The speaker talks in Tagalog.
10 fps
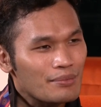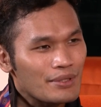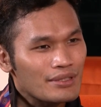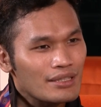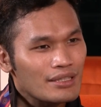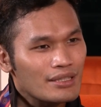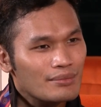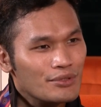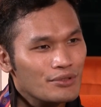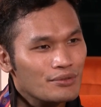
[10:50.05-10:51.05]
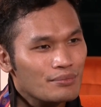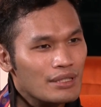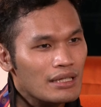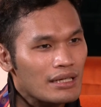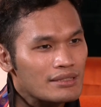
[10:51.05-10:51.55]
But um, yung
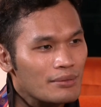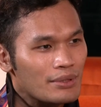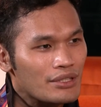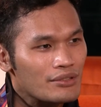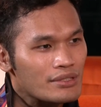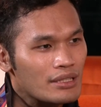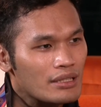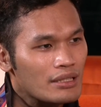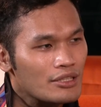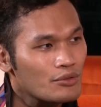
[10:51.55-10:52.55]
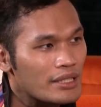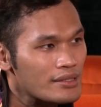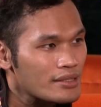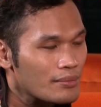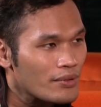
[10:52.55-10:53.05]
mga kasabay ko sa
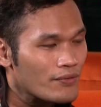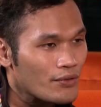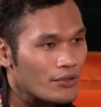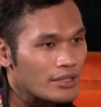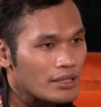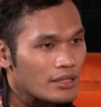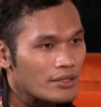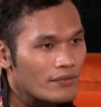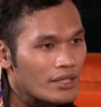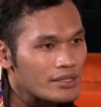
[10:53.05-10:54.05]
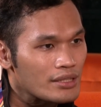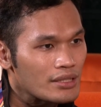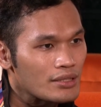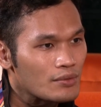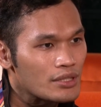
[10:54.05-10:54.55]
UST before na
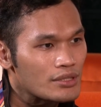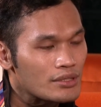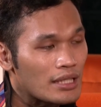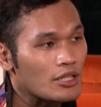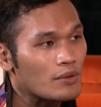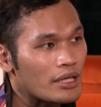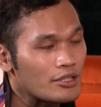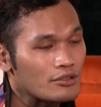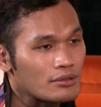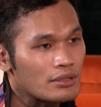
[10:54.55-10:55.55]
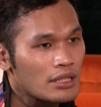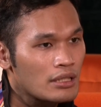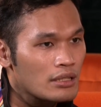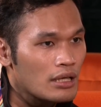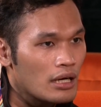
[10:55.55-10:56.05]
nag-varsity was dalawa. Yung,
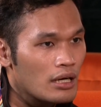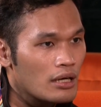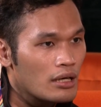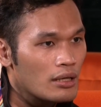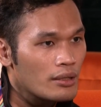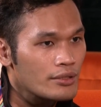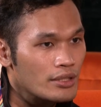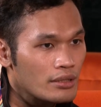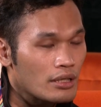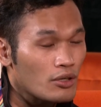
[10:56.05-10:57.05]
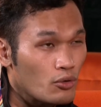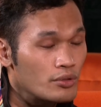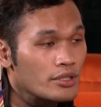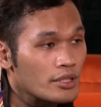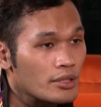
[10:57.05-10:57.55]
uh, yung uh,
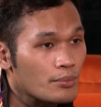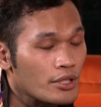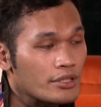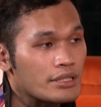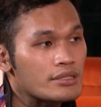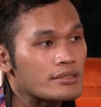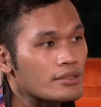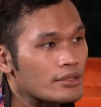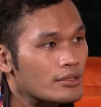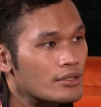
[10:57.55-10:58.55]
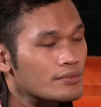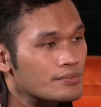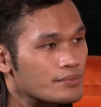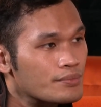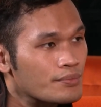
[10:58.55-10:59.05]
older brother and sister ko.
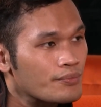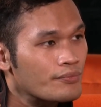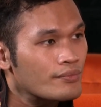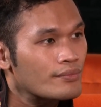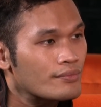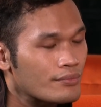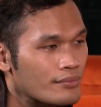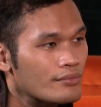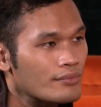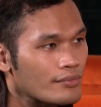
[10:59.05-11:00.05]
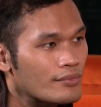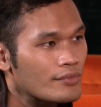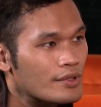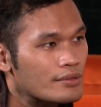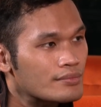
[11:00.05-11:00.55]
Ah, okay. So
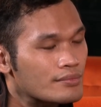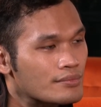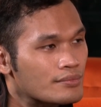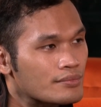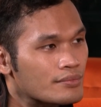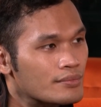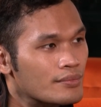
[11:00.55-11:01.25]
talagang lahat kayo.